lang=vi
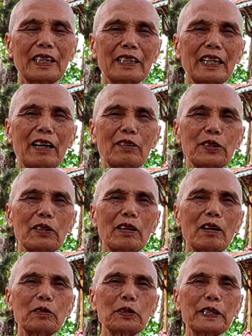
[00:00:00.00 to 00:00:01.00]
chừng nào
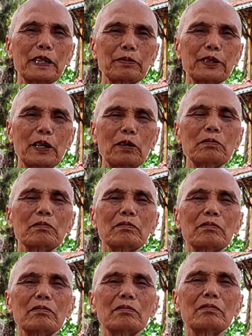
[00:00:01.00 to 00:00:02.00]
châu âu nó dẹp xong
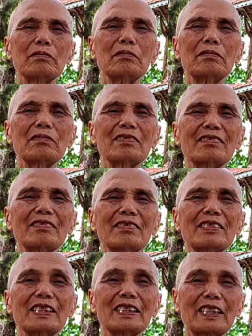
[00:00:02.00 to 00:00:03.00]

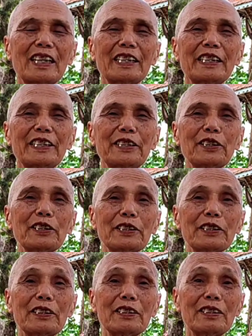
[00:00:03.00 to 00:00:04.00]
thì nó
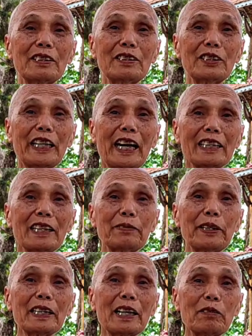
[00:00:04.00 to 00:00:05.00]
nó tràn
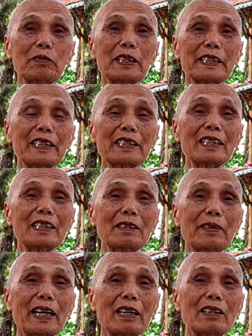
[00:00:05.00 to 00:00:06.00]
ra biển đông là thế chiến
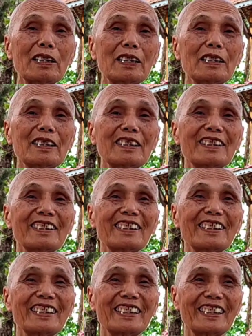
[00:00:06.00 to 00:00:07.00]
thứ ba đó
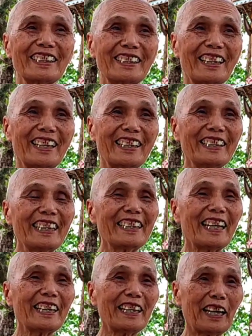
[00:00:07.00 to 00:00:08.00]
thì
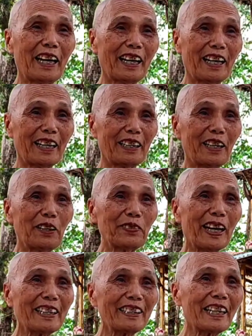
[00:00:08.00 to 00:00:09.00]
như vậy là
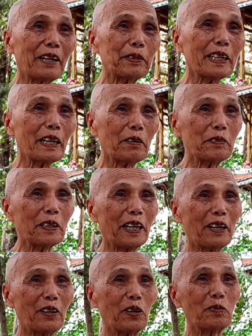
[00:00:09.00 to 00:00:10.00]
hôm nay nó ra biển đông
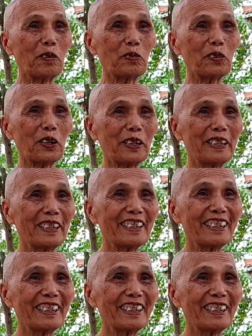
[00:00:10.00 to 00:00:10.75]
là ủng ùng rồi